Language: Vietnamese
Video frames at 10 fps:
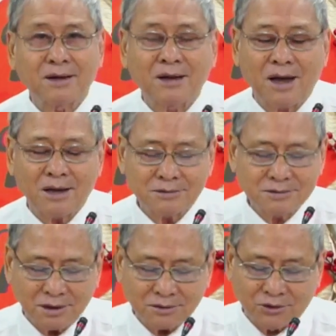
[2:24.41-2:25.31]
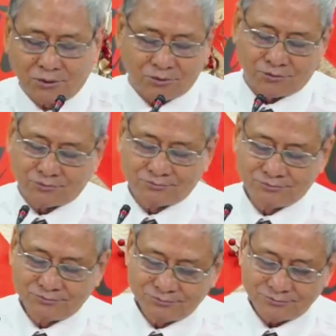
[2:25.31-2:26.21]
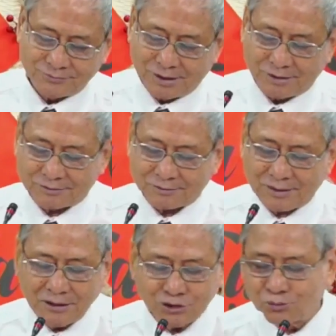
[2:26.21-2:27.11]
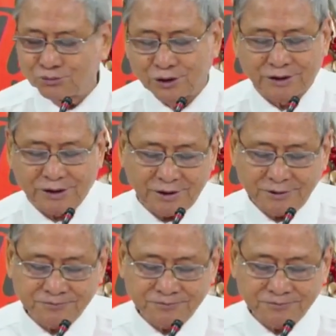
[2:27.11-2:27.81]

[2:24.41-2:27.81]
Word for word: ca rất cổ để tán tụng Thượng Đế.